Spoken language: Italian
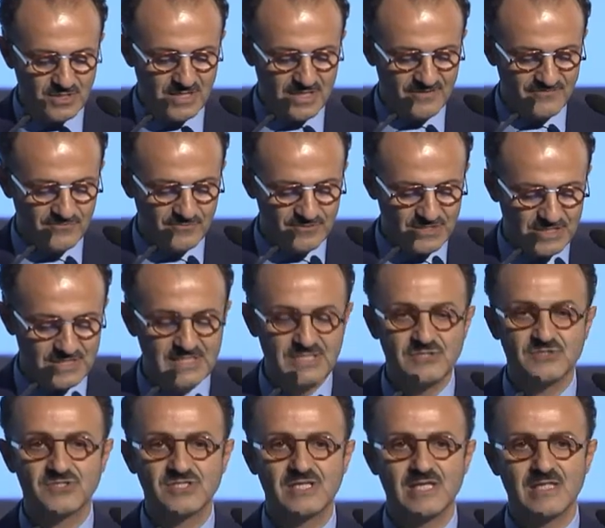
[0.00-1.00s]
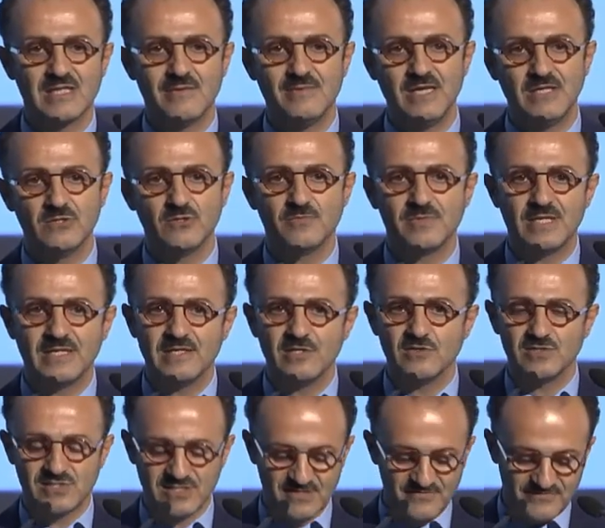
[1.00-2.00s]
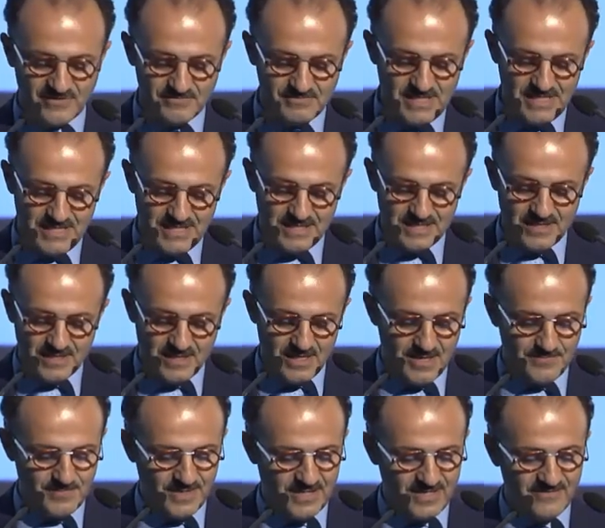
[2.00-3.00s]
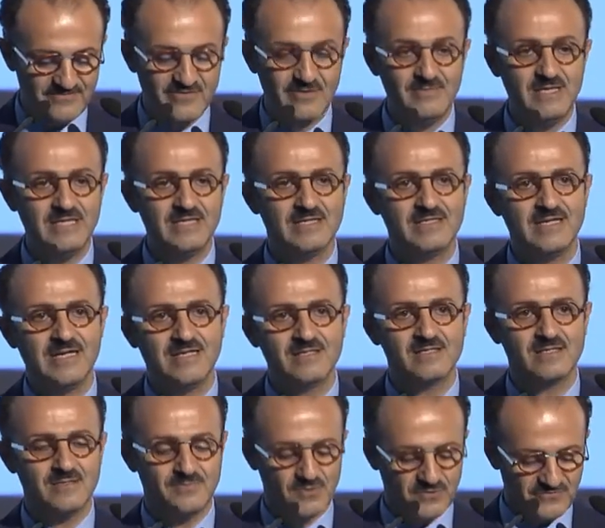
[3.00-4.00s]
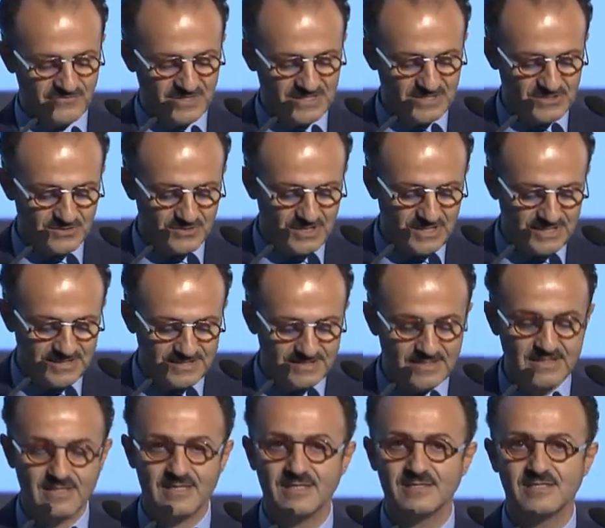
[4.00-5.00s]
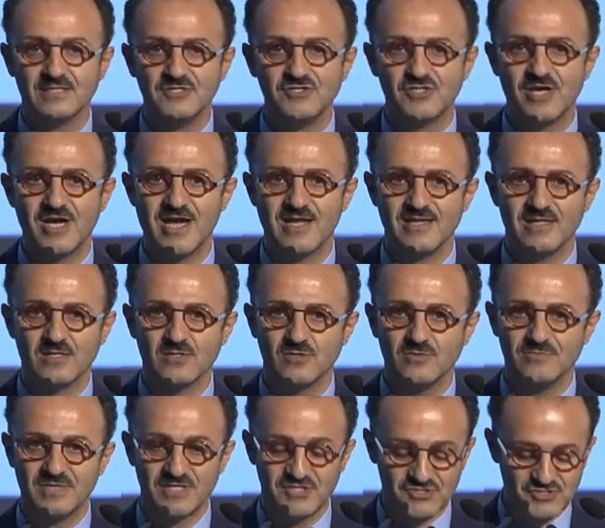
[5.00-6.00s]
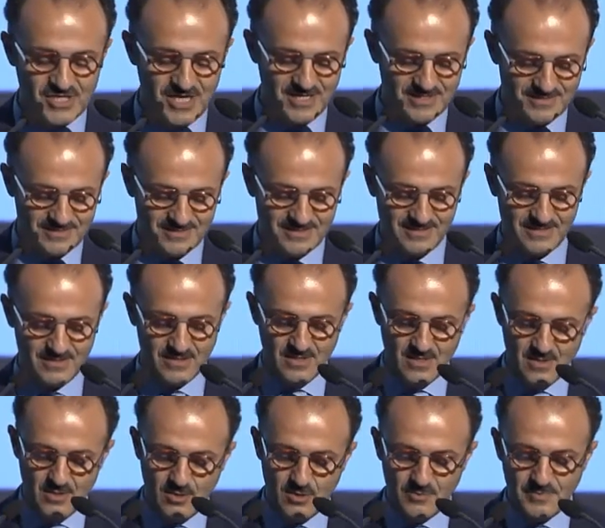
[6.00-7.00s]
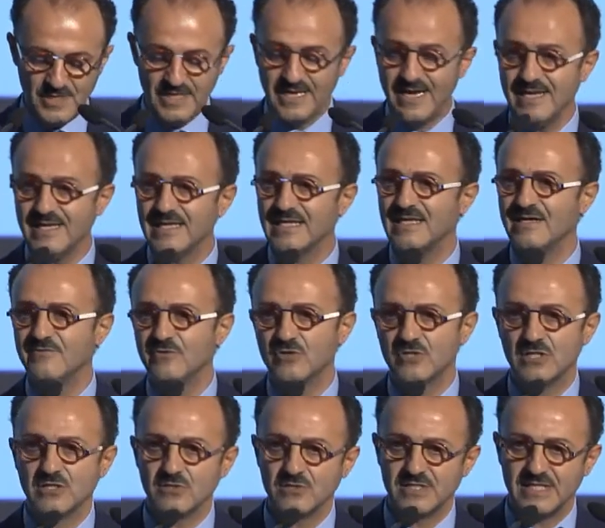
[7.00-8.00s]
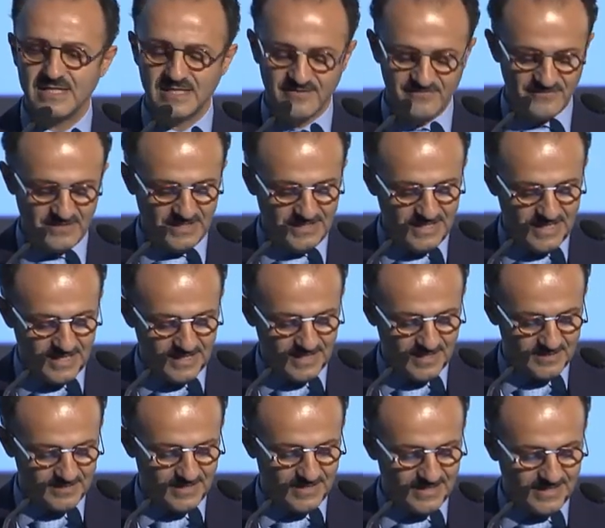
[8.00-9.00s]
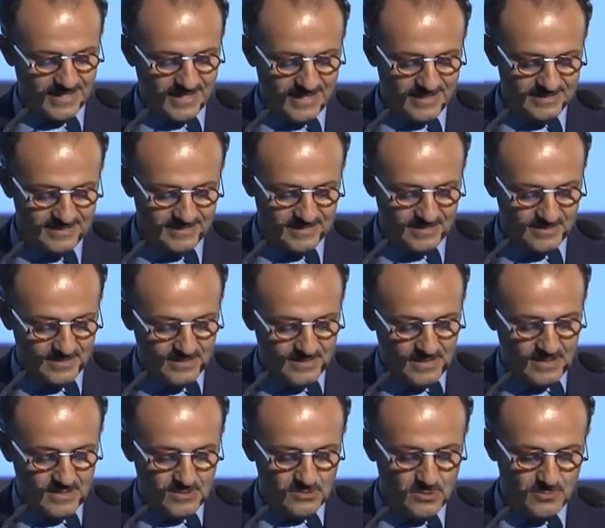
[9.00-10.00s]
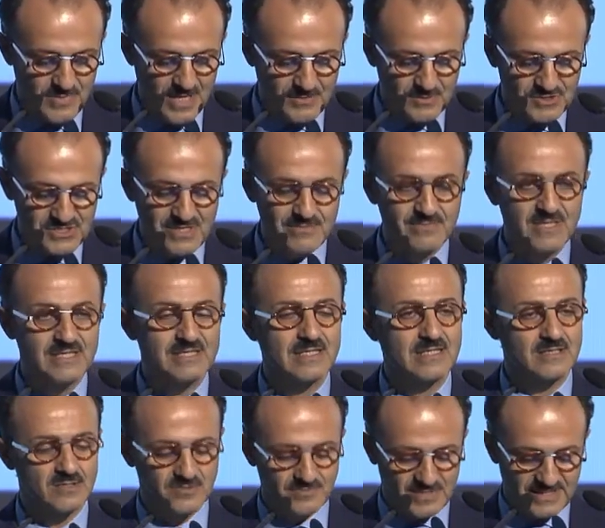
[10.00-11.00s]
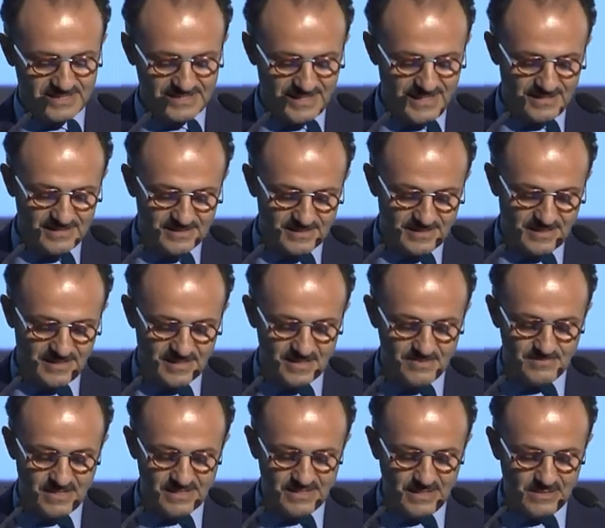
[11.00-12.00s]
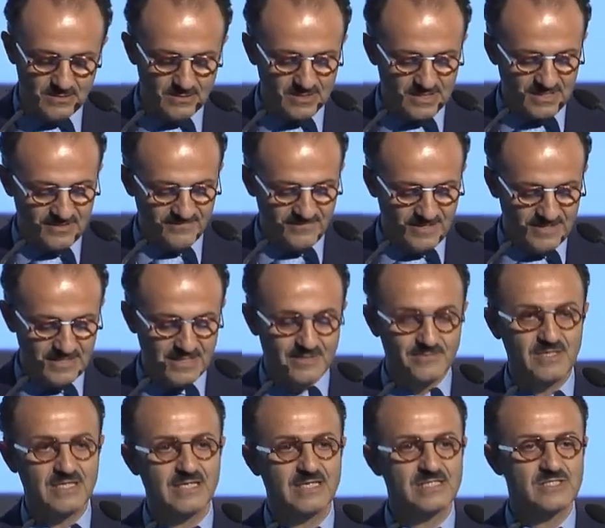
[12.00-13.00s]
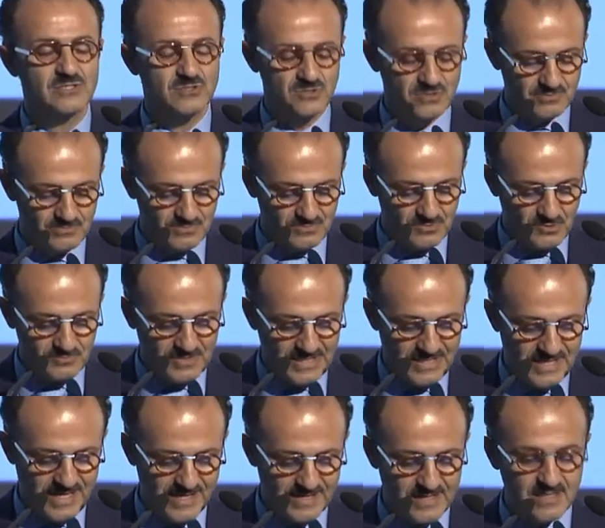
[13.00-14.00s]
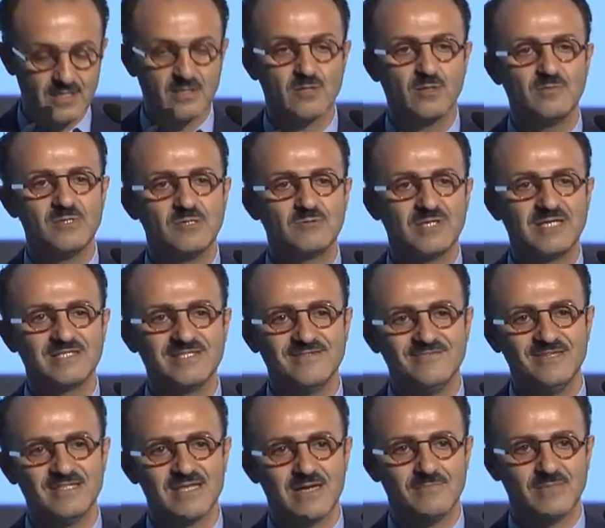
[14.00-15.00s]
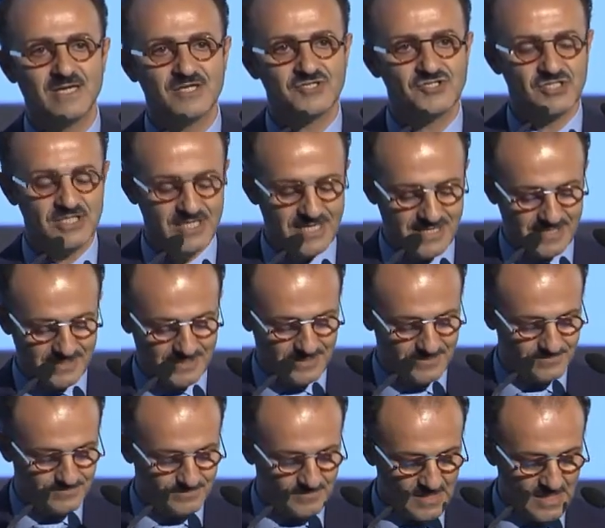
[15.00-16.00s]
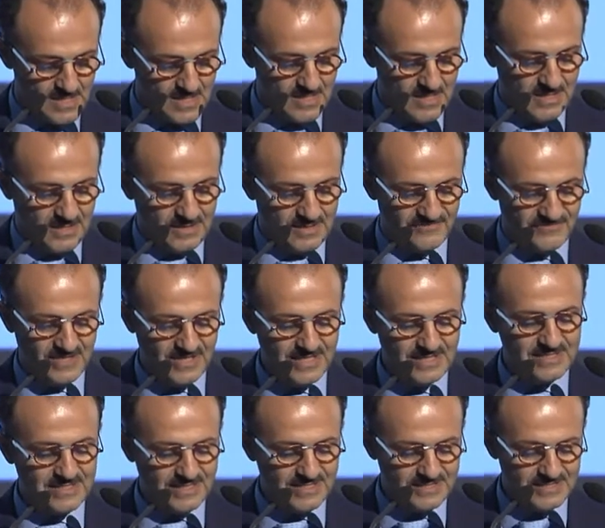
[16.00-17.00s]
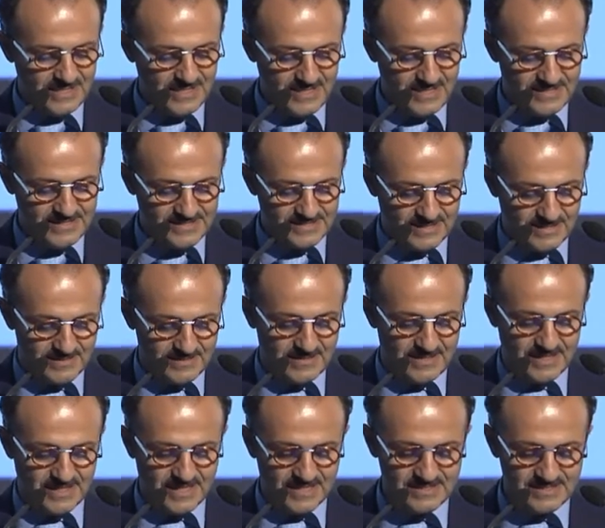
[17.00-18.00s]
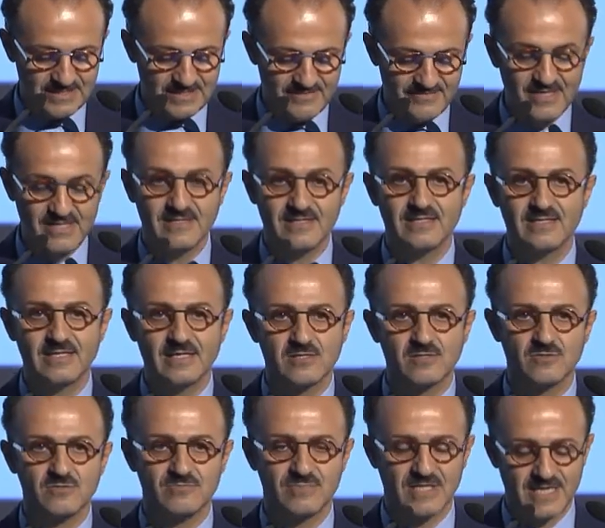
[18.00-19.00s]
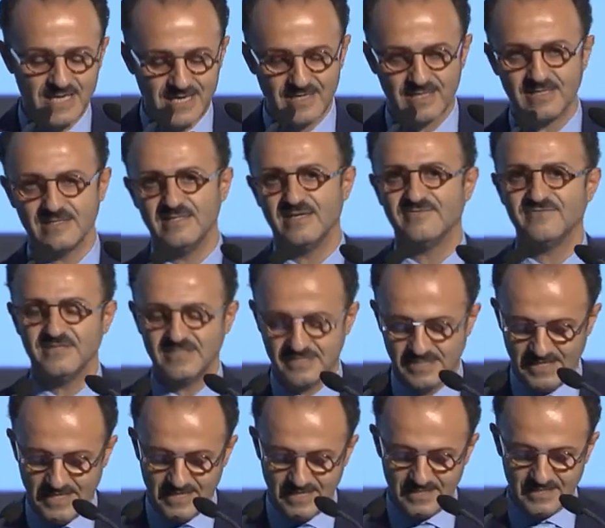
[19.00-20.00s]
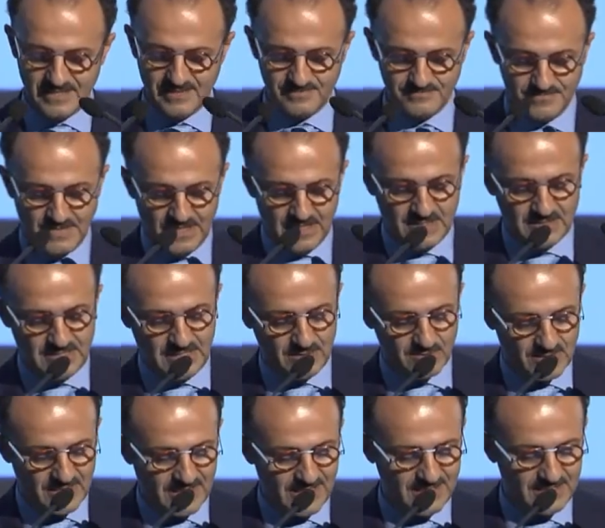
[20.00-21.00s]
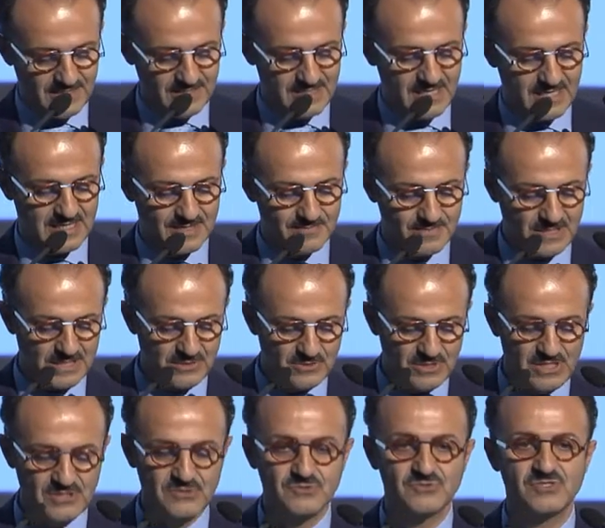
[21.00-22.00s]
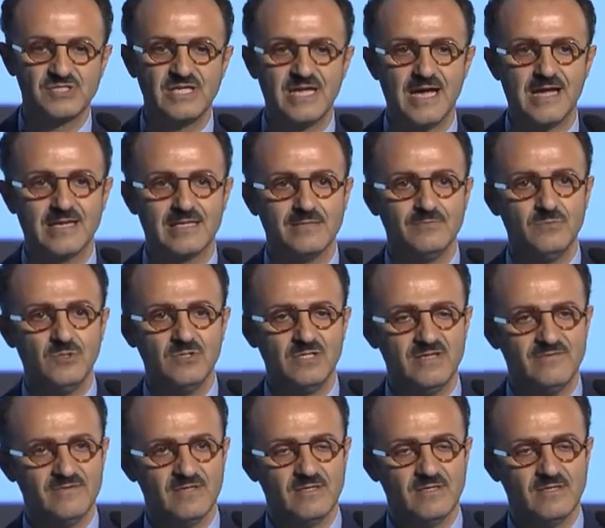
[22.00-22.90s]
è la fonte di sostentamento per le nostre famiglie e per le famiglie di altri professionisti, artigiani, commercianti, operai che lavorano nella filiera della casa. Dobbiamo sempre tenerlo presente e ribadirlo a chi vede la mediazione immobiliare come un'attività marginale. La filiera dell'edilizia, delle case da vendere, e da comprare, da affittare, dei locali, dei campanoni industriali, muove